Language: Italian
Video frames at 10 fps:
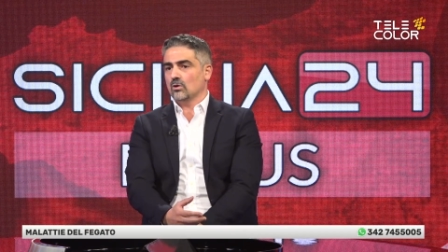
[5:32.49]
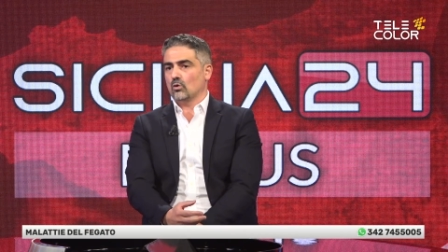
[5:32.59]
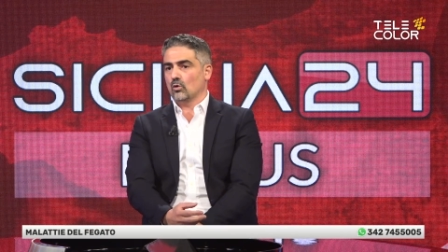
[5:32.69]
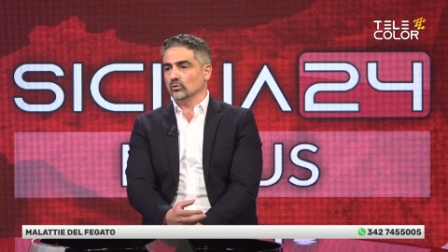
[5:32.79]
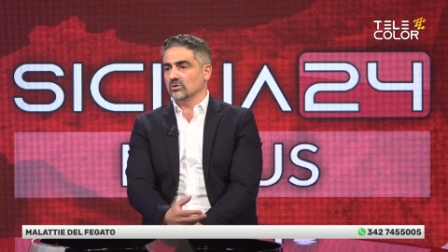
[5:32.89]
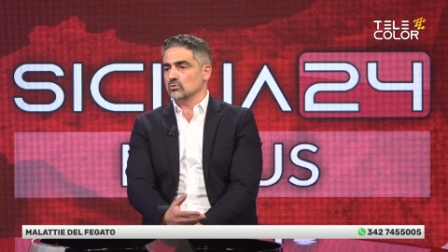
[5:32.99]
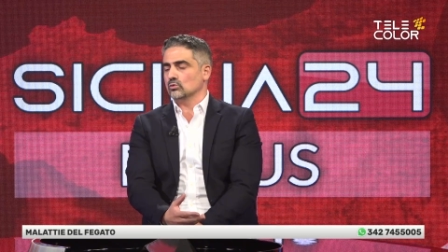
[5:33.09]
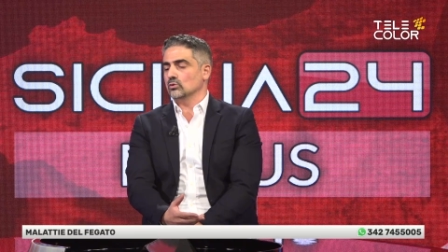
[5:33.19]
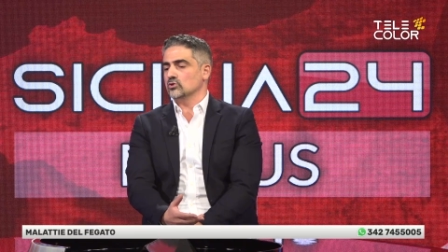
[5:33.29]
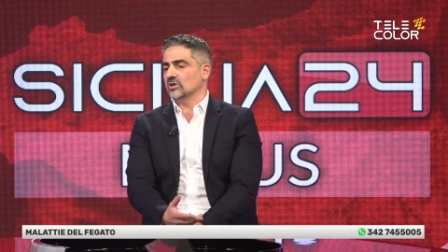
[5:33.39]
con
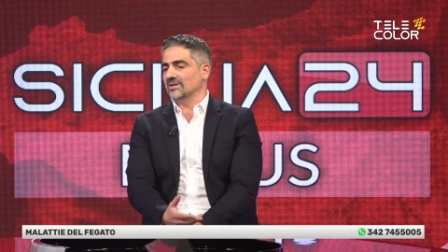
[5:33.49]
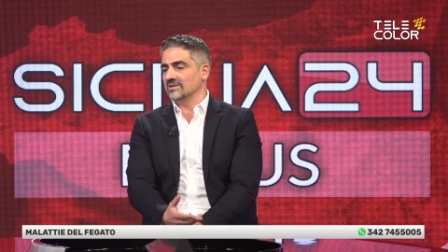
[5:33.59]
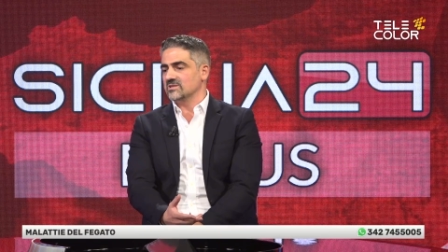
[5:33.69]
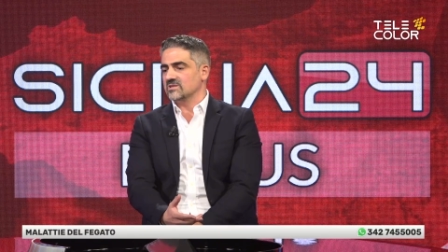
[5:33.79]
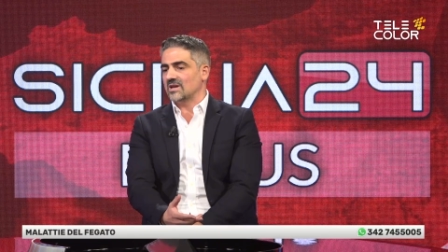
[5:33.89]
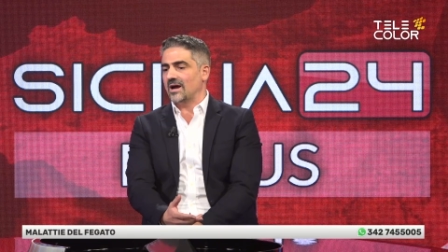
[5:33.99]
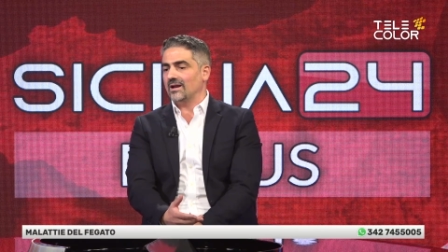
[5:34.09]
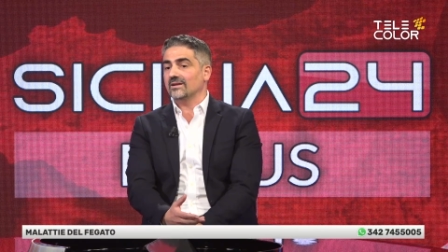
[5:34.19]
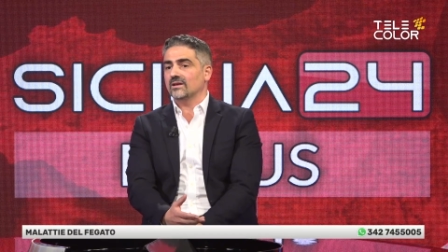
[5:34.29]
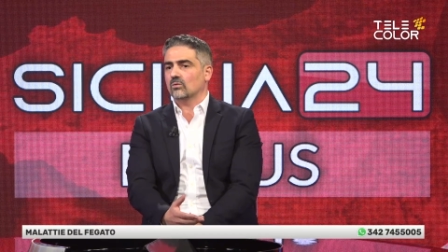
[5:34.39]
tessuto
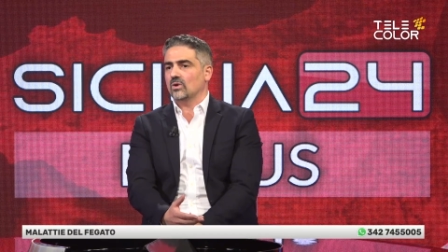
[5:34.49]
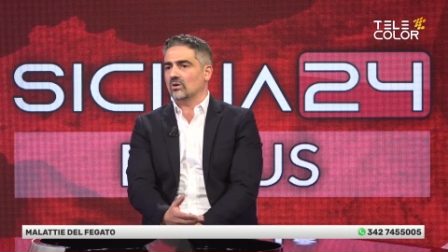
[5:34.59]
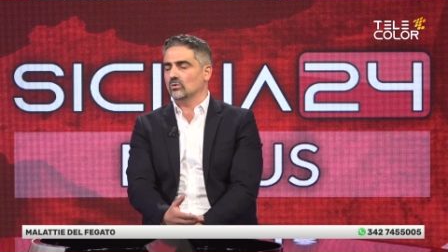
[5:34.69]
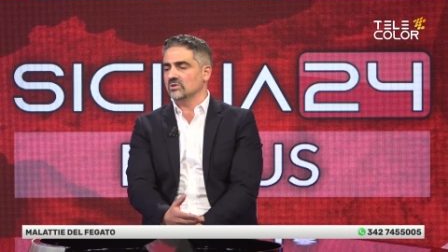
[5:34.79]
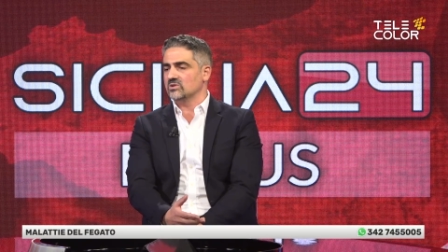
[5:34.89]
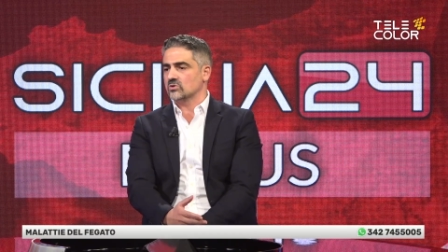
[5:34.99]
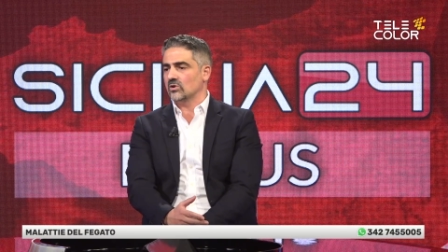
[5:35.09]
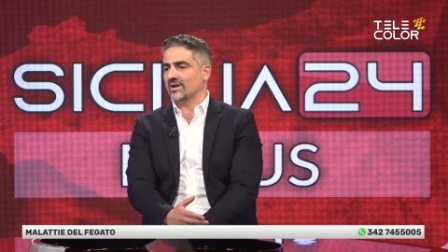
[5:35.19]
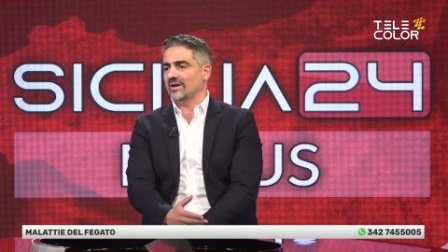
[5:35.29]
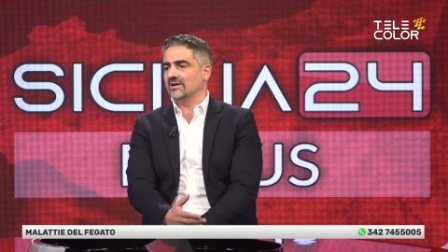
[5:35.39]
cicatriziale ed è quella
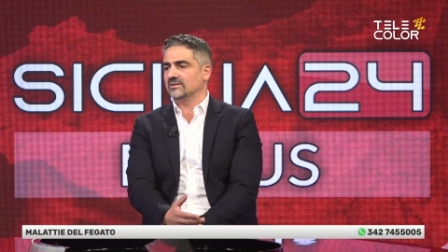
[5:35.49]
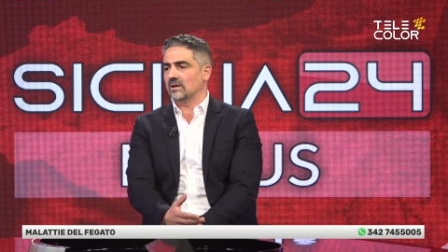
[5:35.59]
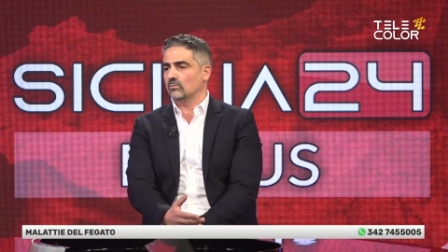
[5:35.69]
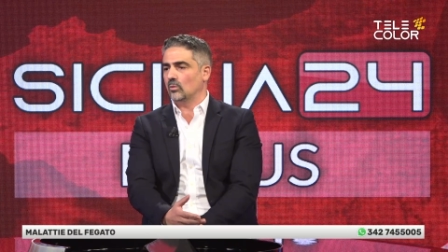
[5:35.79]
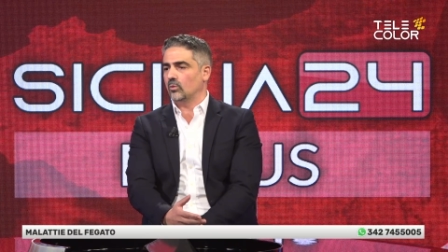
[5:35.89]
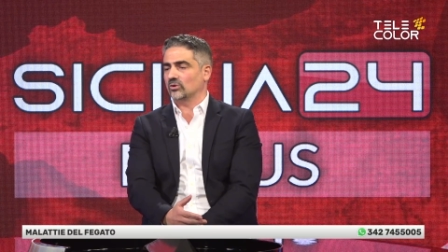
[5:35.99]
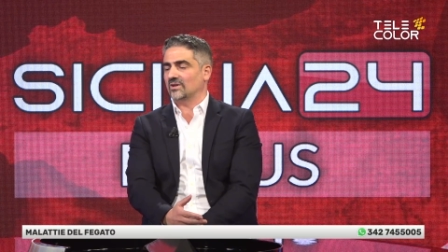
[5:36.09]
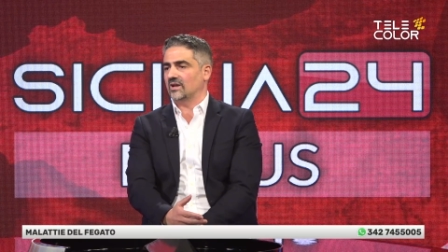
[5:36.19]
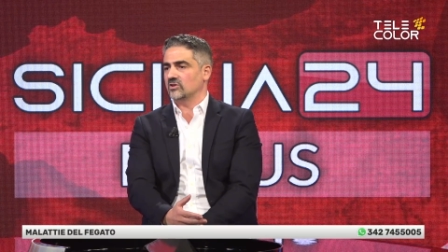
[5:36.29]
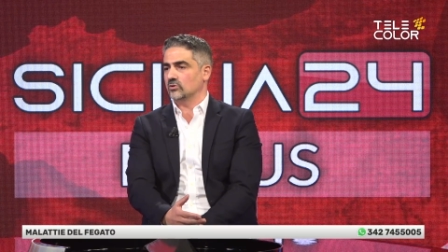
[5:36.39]
condizione che nel tempo
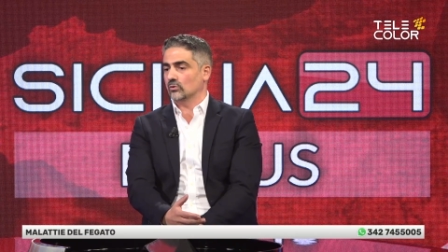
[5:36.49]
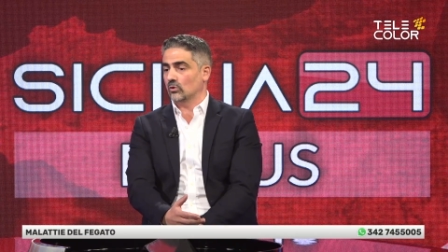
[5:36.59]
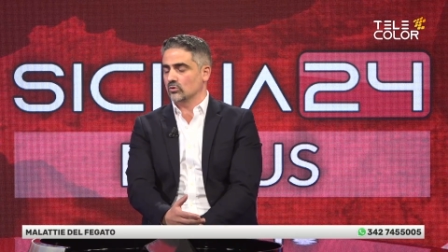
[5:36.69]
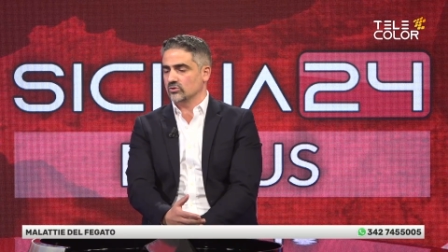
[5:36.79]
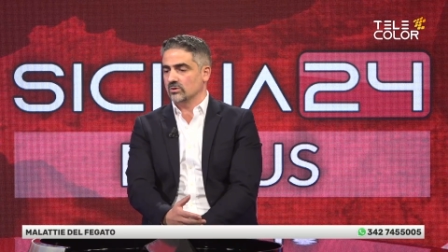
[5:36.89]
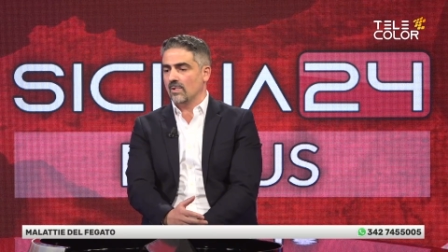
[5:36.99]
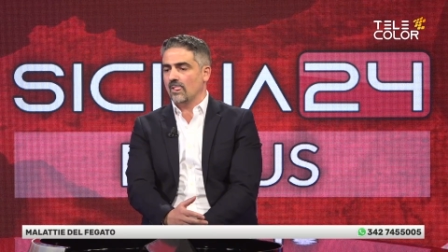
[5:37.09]
porta alla cirrosi.